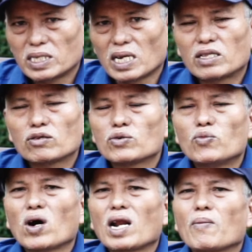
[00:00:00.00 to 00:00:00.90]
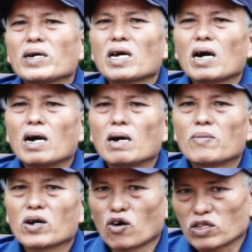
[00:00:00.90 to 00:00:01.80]
Jadi itu semua namanya
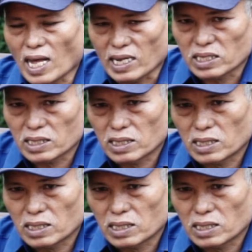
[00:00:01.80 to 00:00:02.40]
merkotas